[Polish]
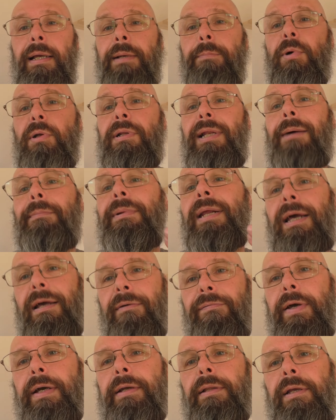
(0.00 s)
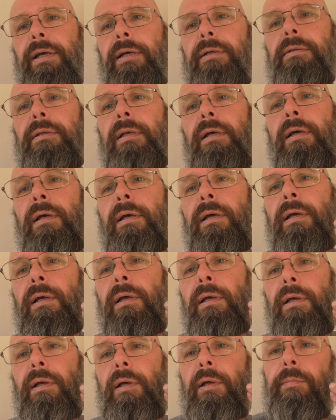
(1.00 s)
bo dla mnie efekt jest
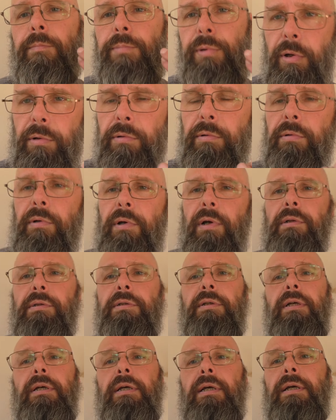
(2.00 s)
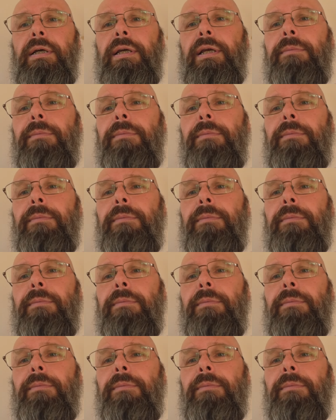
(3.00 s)
piorunujący